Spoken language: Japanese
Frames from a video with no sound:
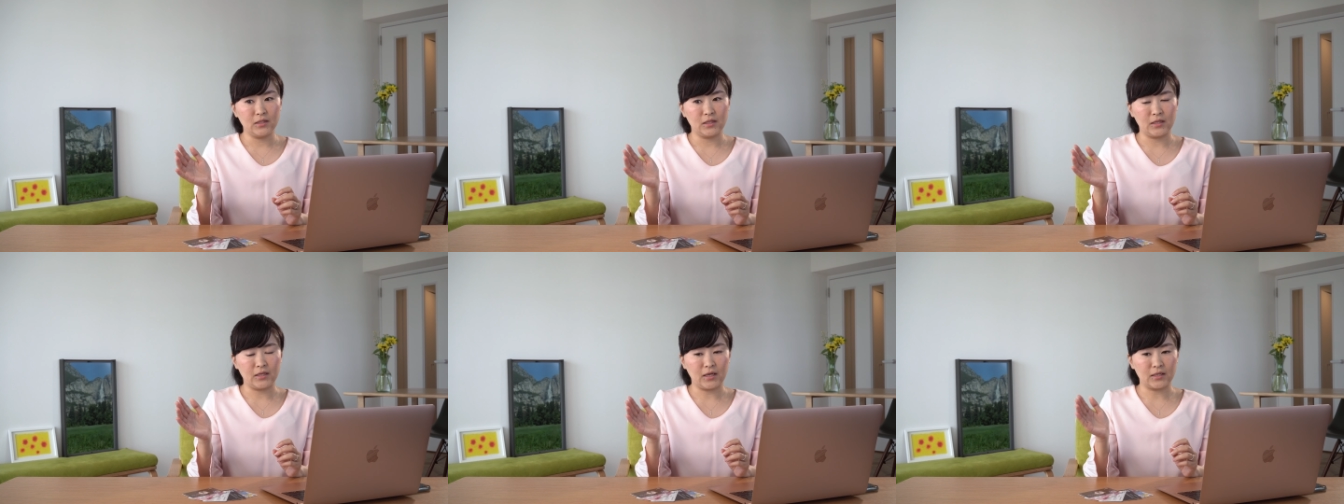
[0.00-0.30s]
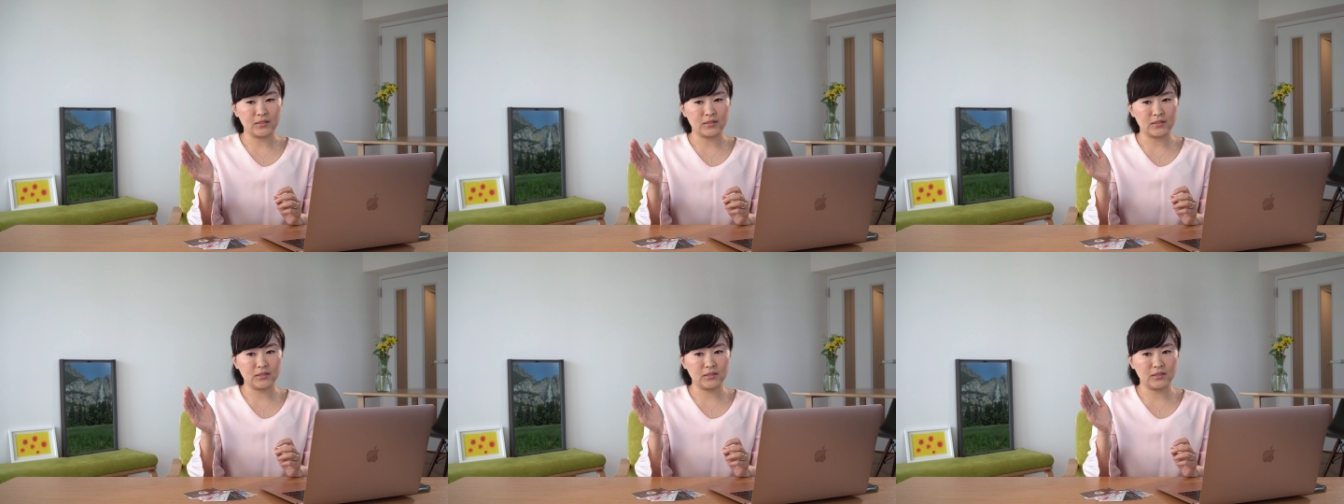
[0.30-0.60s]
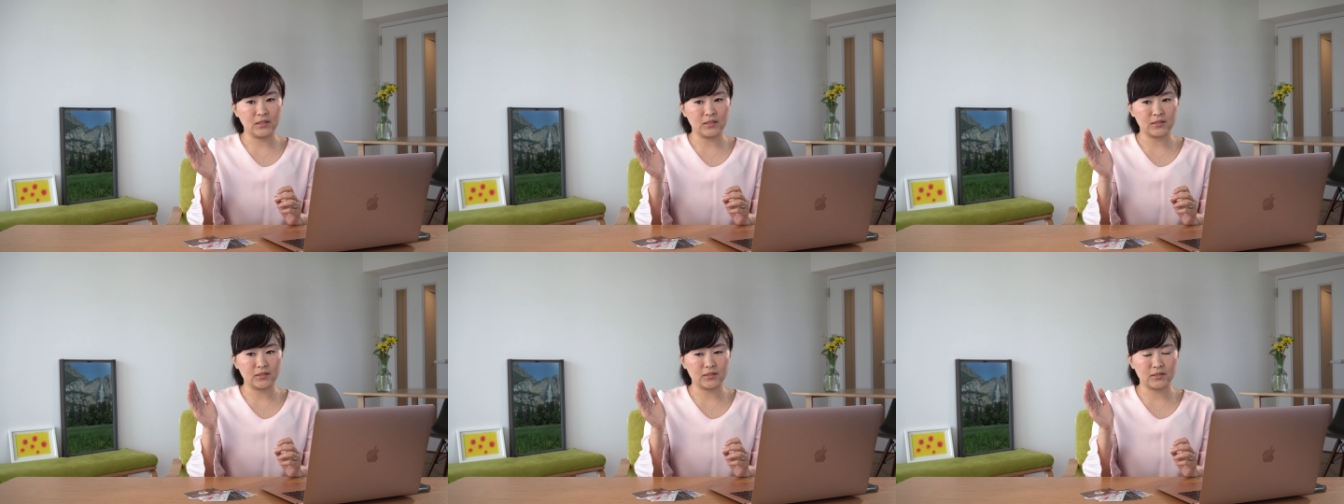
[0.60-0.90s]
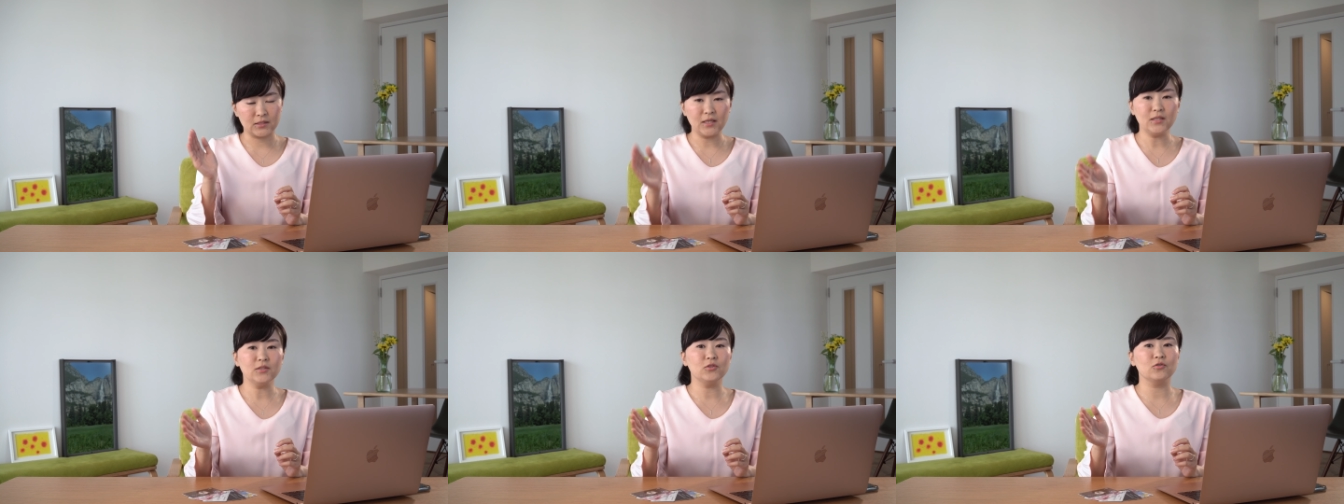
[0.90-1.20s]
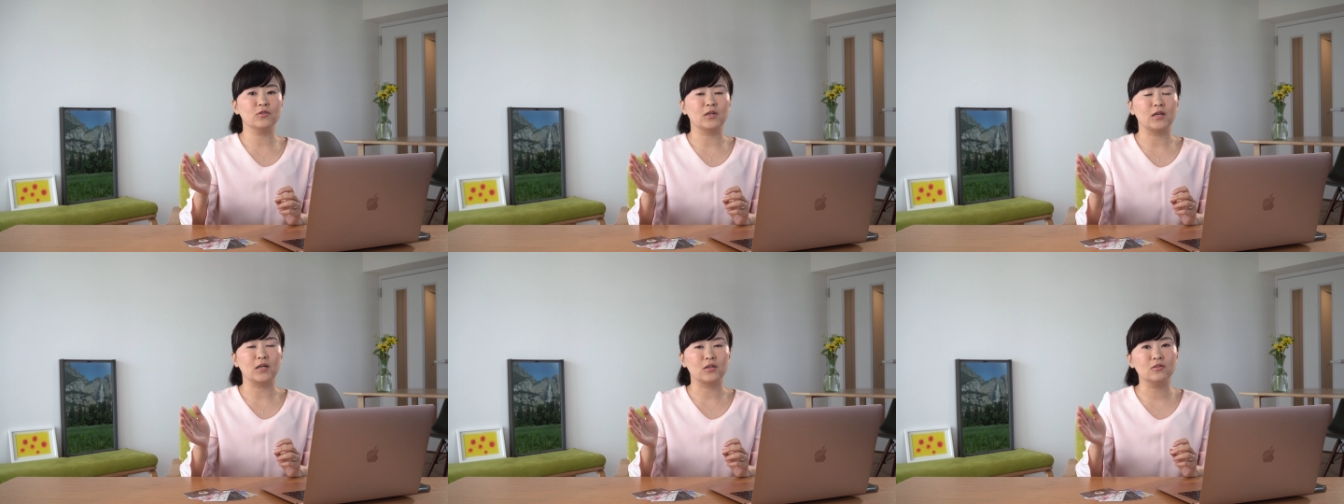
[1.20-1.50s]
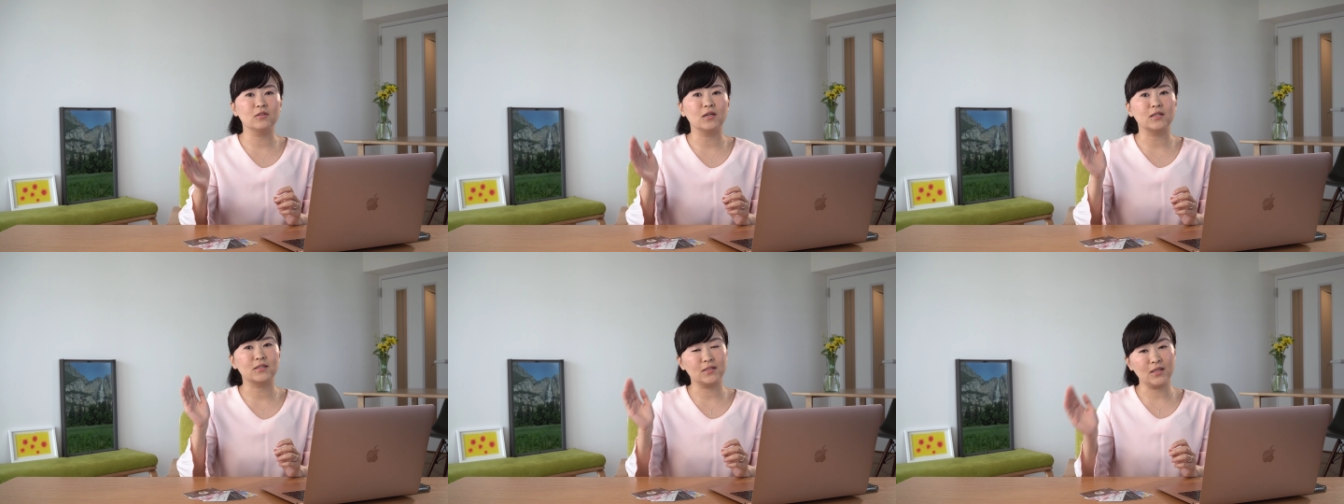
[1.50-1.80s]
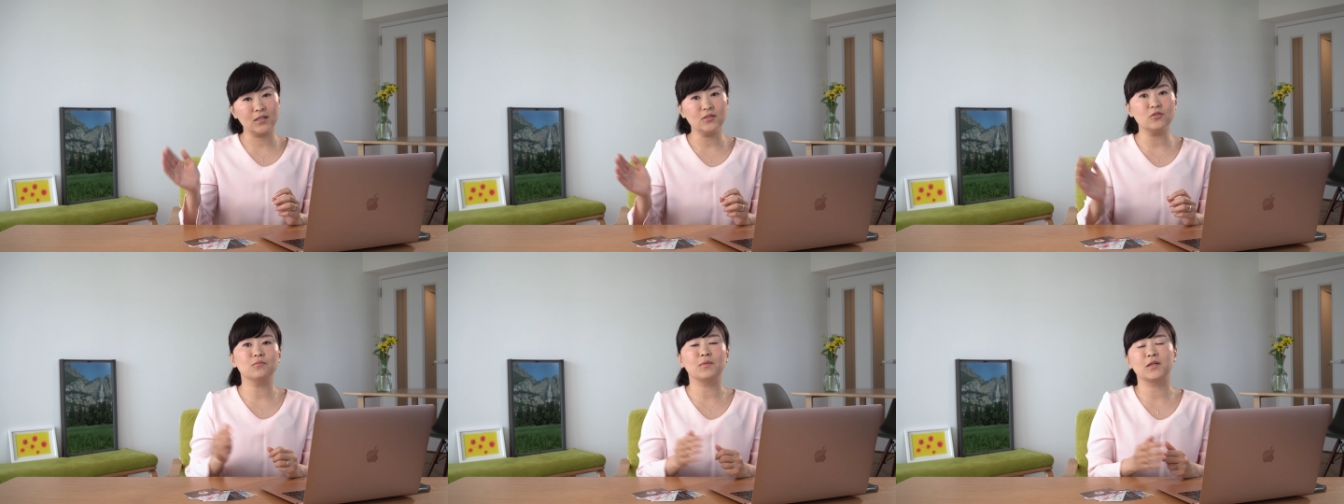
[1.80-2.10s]
8月30から9月
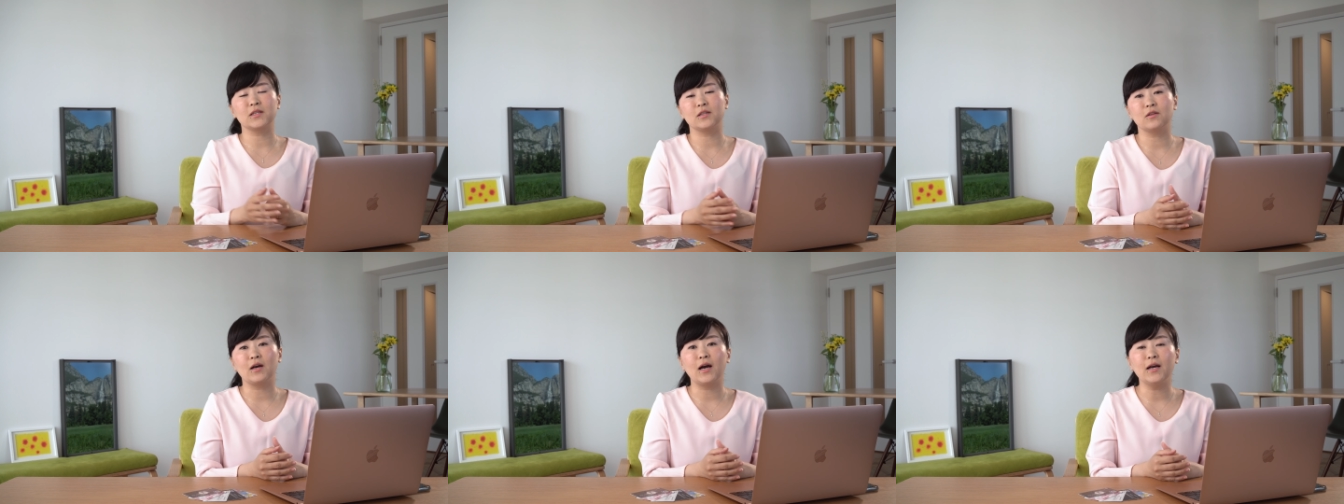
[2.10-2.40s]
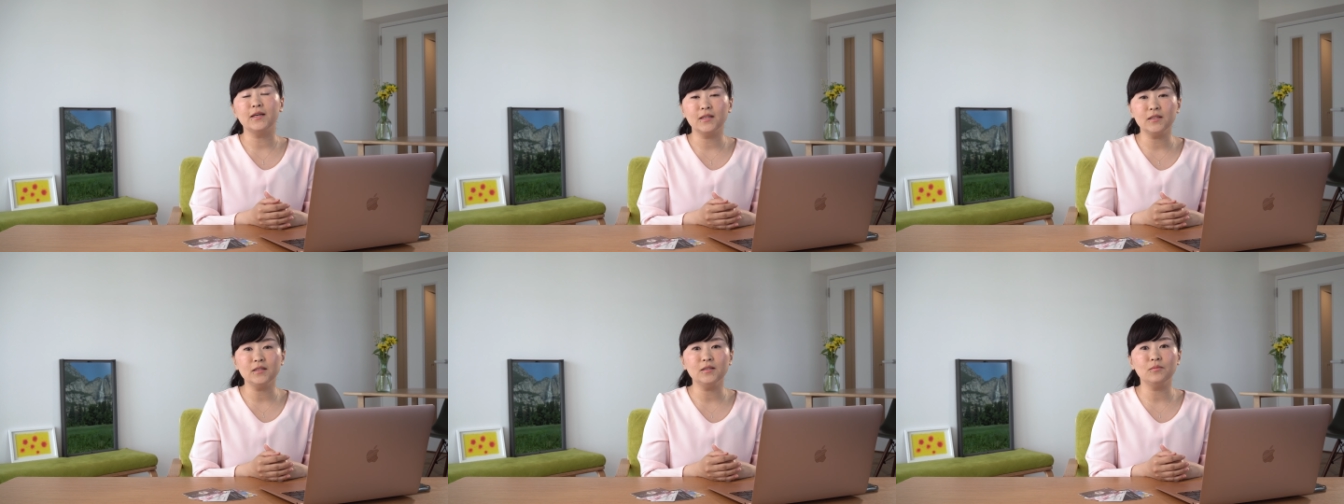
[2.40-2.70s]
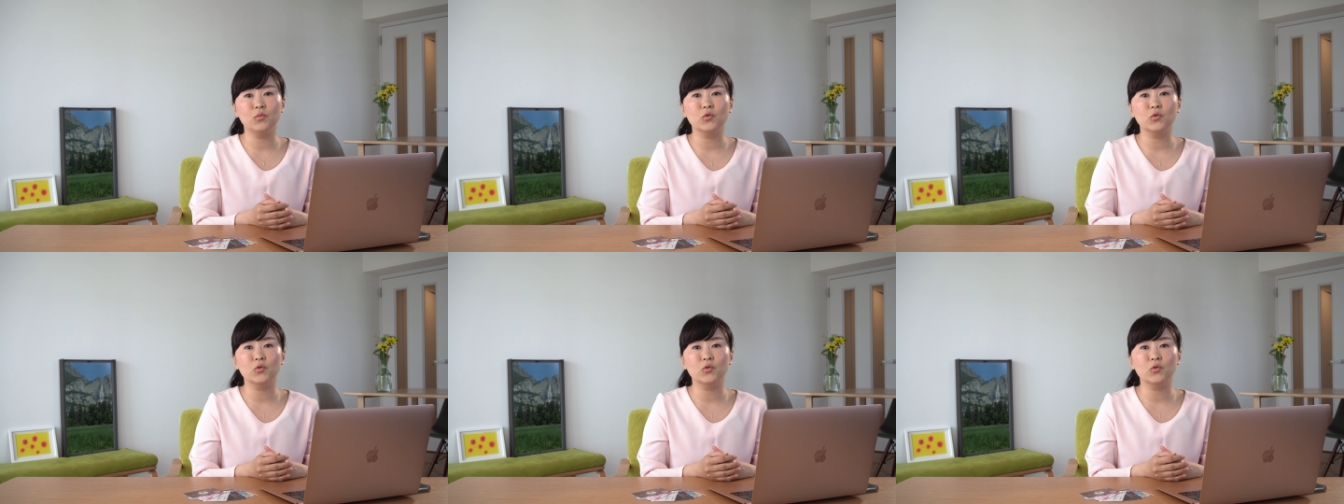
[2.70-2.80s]
30までの間に